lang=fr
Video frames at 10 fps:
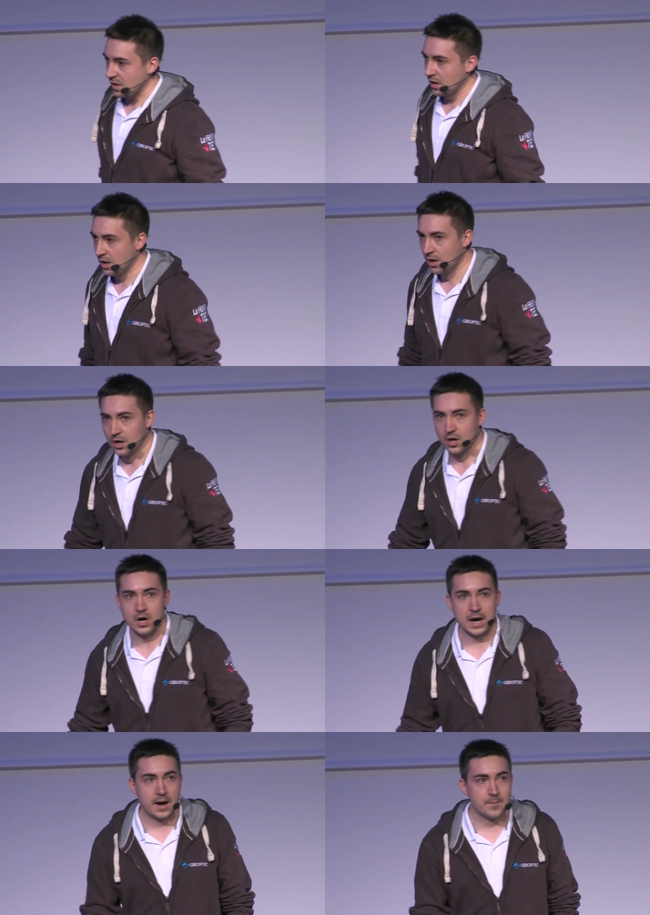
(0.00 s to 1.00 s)
Euh,
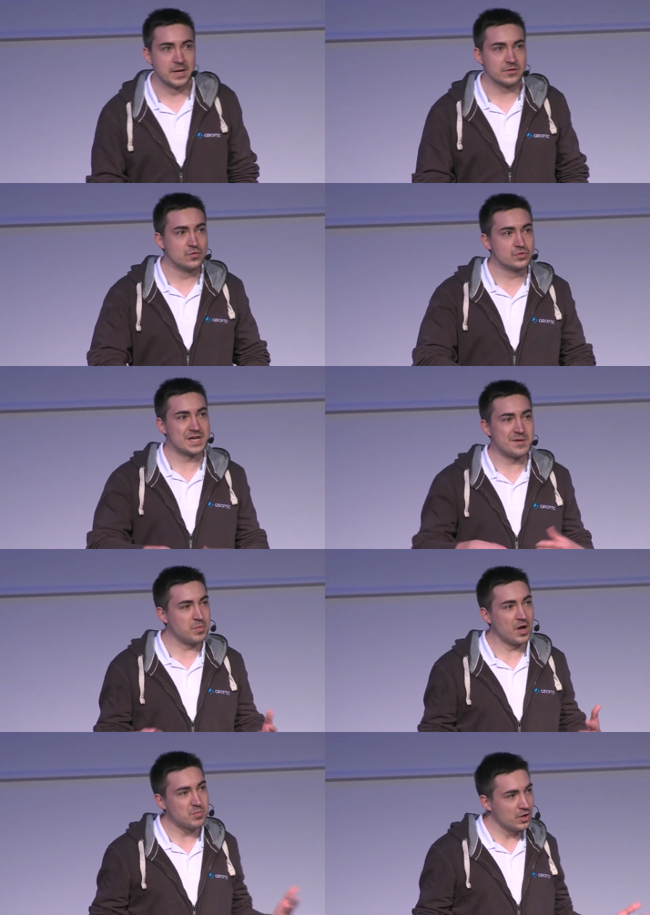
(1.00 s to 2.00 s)
maintenant, vous avez
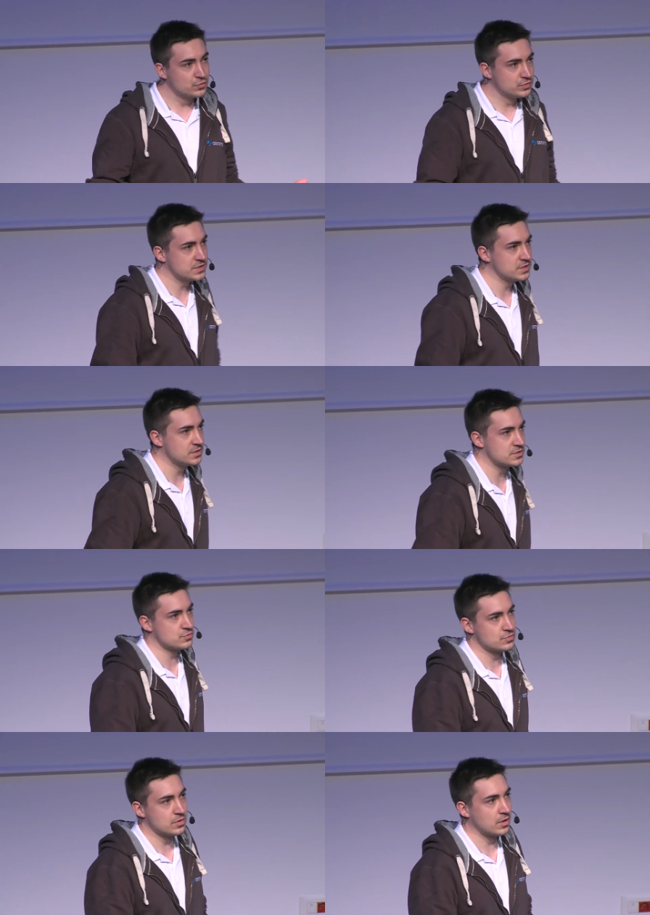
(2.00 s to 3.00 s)
plein plein d'outils
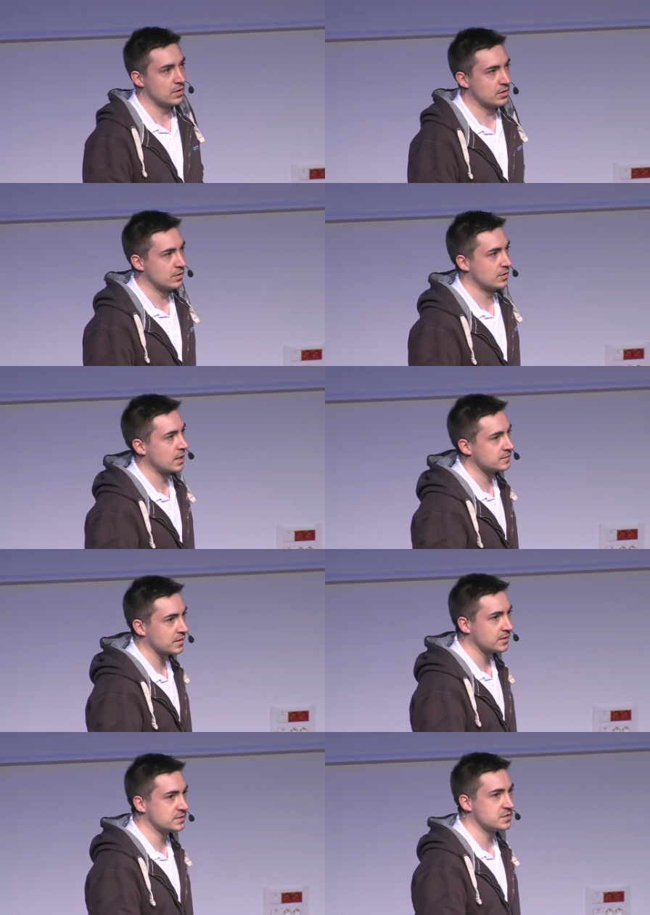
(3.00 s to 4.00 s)
sur euh,
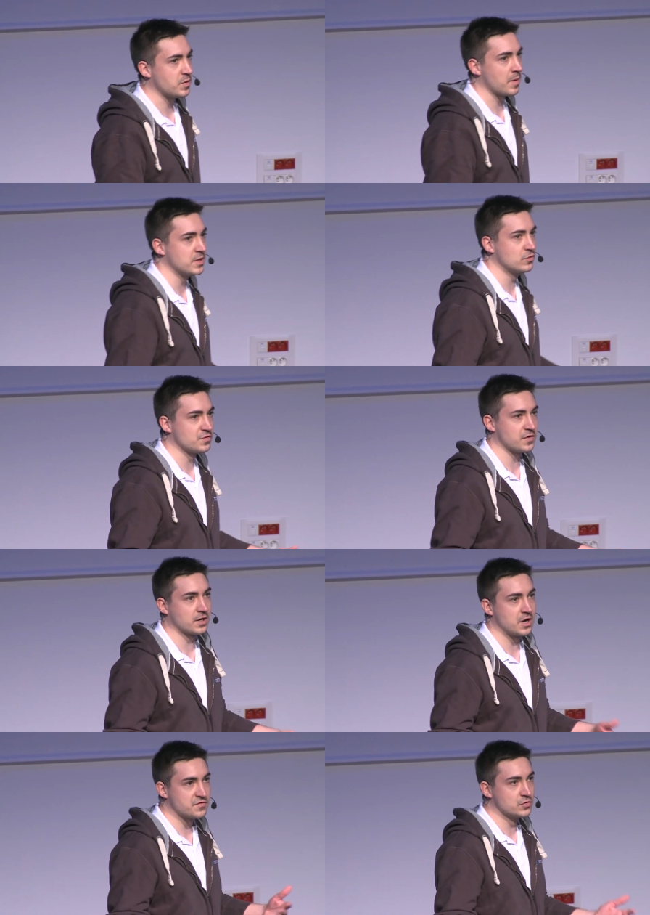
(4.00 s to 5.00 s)
Internet qui permettent de faire
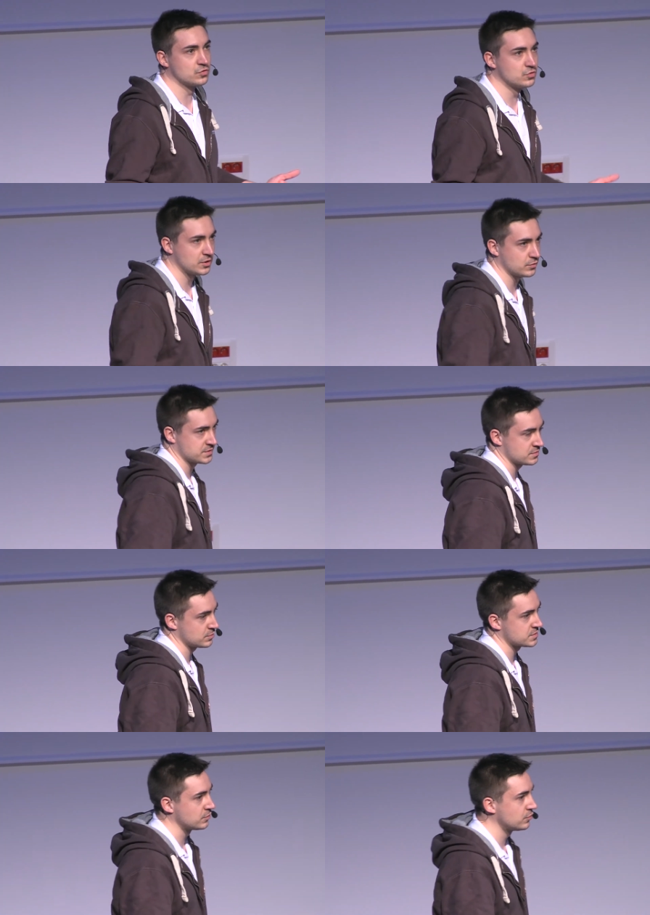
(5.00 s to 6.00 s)
de la photo à
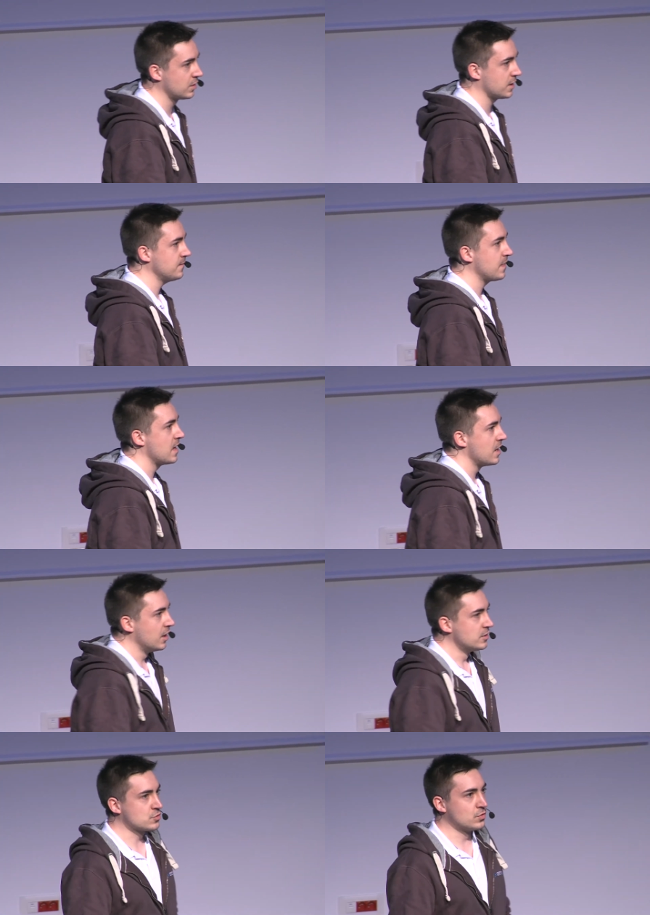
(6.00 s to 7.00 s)
360 degrés.
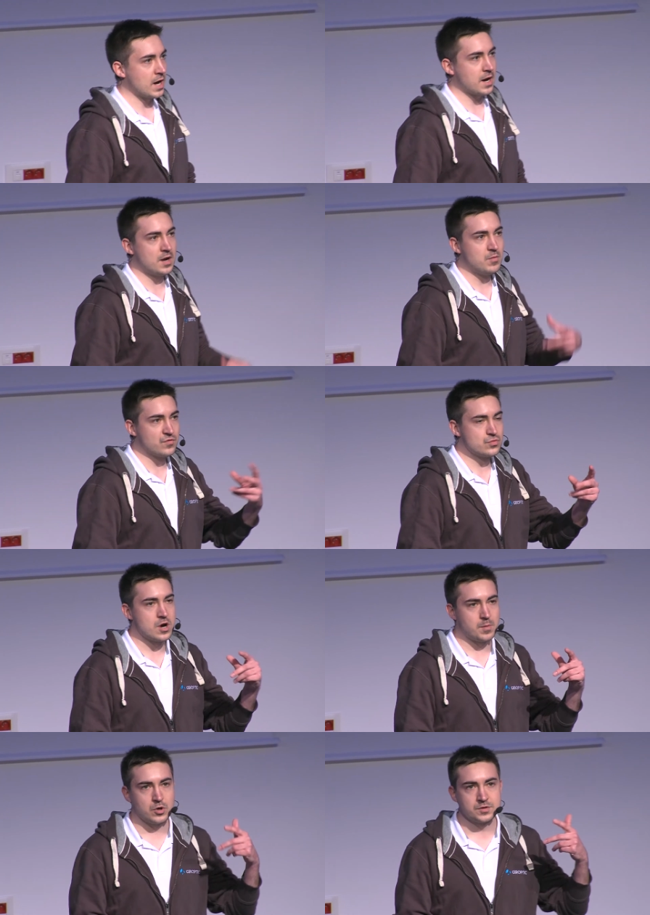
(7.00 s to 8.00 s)
Ce qu'on a réellement voulu
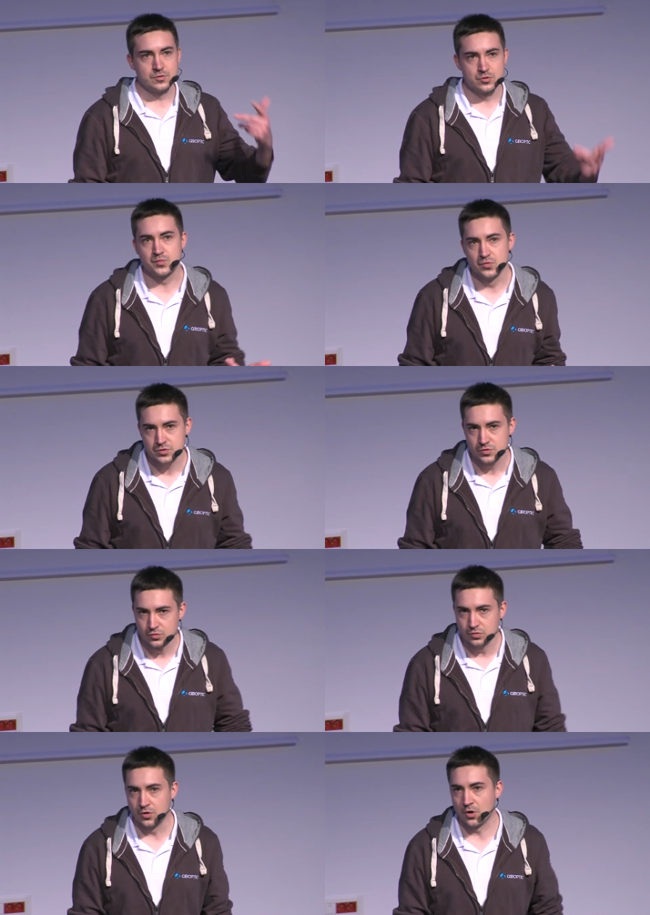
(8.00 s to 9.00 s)
apporter de plus,
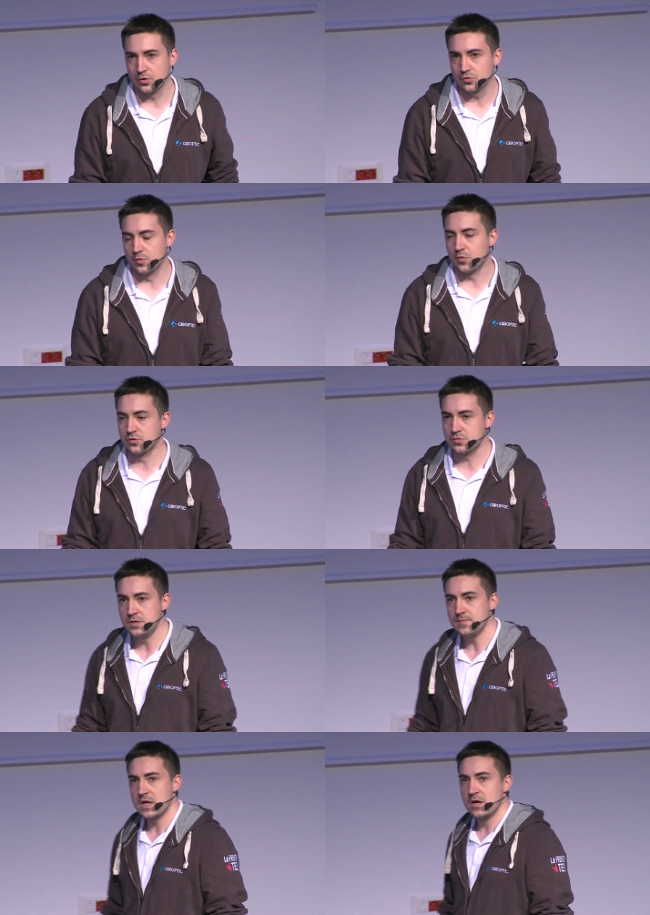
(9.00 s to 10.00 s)
nous, dans notre
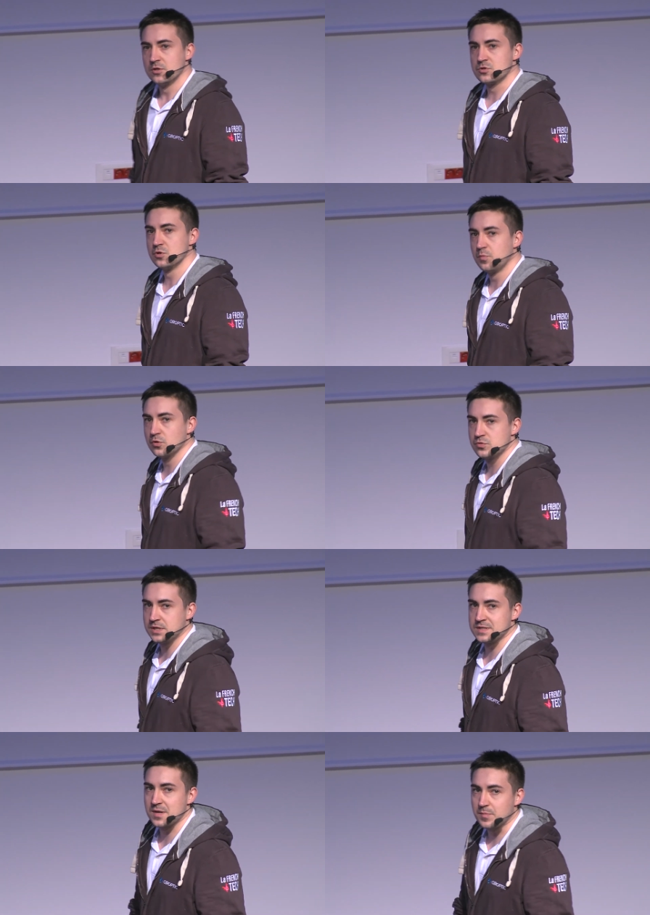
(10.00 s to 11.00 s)
produit, ce produit
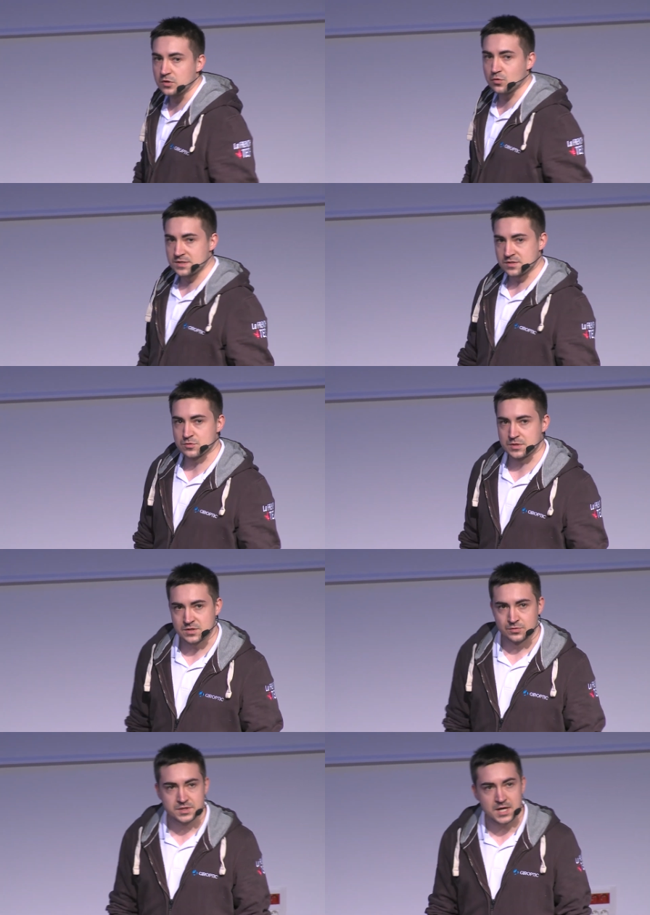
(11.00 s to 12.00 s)
qui s'appelle
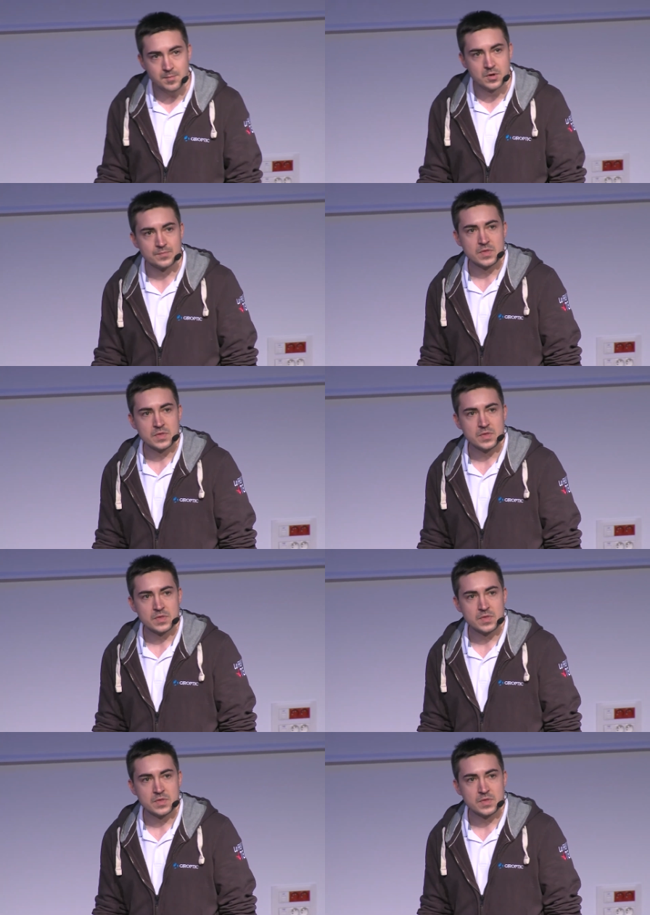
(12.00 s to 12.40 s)
360 Cam,